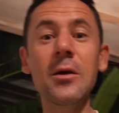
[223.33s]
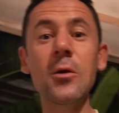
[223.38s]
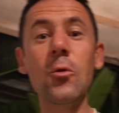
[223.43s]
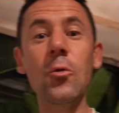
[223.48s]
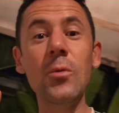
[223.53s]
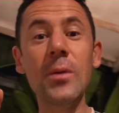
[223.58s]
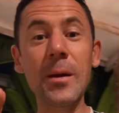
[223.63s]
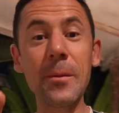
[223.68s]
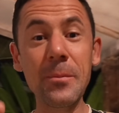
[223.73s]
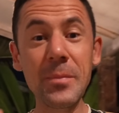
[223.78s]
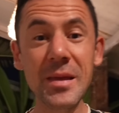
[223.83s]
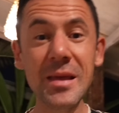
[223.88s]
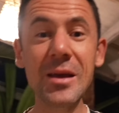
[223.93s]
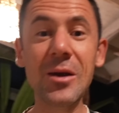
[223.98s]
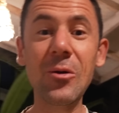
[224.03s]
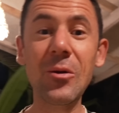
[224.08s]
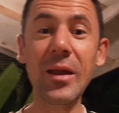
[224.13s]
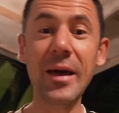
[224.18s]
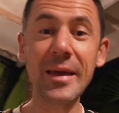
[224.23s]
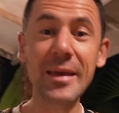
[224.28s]
una
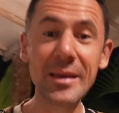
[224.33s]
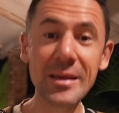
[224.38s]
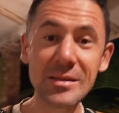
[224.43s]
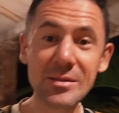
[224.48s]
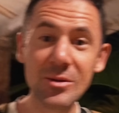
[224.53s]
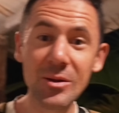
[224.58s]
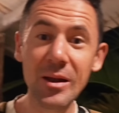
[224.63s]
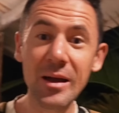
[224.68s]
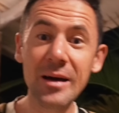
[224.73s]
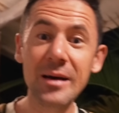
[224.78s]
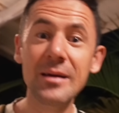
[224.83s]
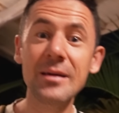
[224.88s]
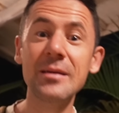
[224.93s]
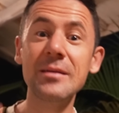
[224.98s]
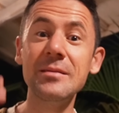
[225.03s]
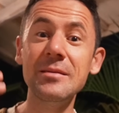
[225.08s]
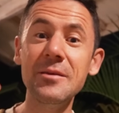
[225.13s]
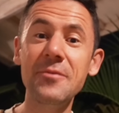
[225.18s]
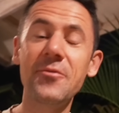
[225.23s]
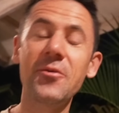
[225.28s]
piccola isola
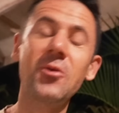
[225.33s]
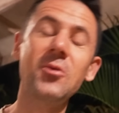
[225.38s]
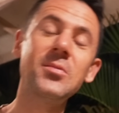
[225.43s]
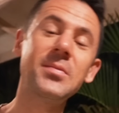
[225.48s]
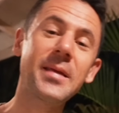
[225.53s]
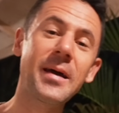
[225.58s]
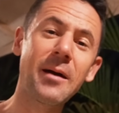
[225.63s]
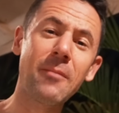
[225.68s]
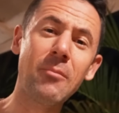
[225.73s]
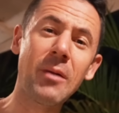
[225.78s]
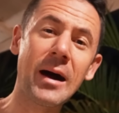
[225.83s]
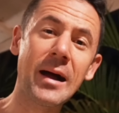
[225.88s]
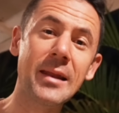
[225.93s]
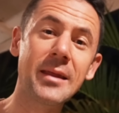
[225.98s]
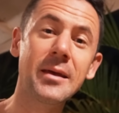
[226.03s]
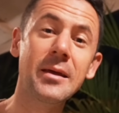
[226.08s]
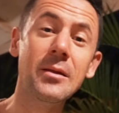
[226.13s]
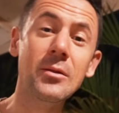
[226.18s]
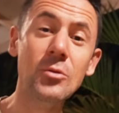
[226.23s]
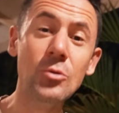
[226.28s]
di fronte a
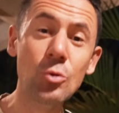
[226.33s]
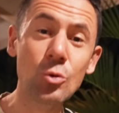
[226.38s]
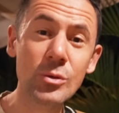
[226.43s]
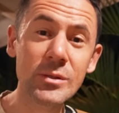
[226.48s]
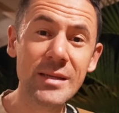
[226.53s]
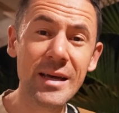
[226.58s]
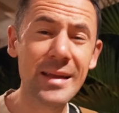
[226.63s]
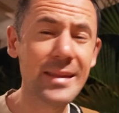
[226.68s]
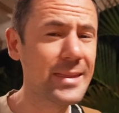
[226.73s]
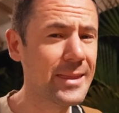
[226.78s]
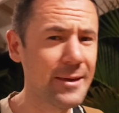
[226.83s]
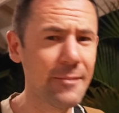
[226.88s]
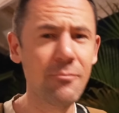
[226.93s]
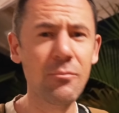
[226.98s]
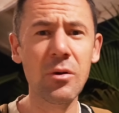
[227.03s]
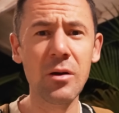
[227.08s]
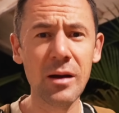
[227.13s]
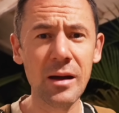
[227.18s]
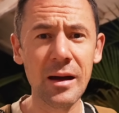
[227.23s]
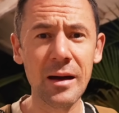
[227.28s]
Bali, Nusa
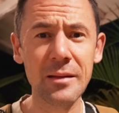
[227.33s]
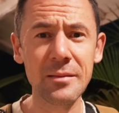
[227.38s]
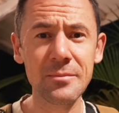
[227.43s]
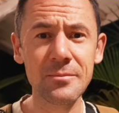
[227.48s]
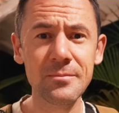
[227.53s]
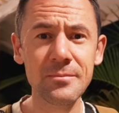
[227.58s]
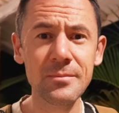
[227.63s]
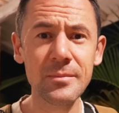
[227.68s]
Lembongan.